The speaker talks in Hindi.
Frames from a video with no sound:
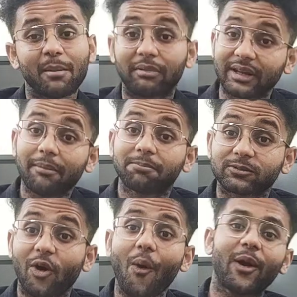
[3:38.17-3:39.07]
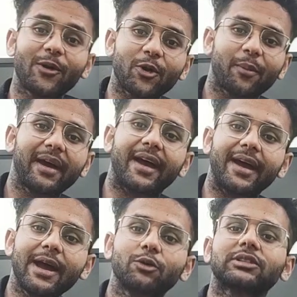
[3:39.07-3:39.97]
मतलब सौ करोड़ रुपए
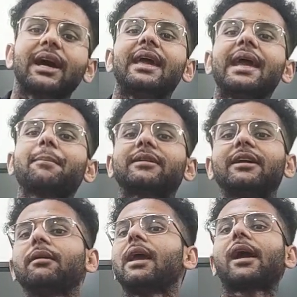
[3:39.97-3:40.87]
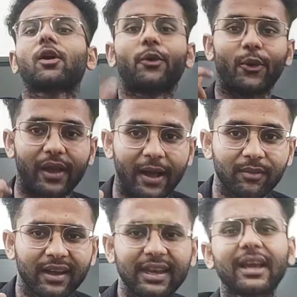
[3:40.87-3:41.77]
है उसका एक परसेंट भी एक करोड़ हो गया
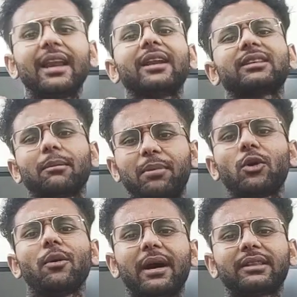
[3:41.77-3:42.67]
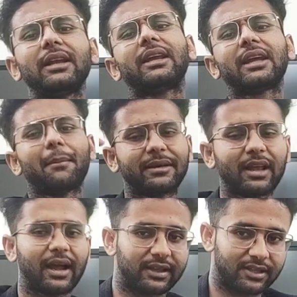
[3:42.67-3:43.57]
ठीक है लेकिन तब भी कोई बात नहीं ठीक है आप
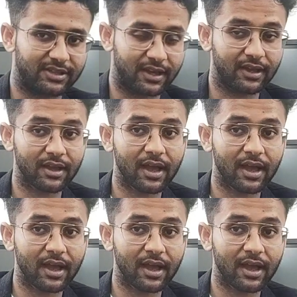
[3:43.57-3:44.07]
पैसा लगा दीजिए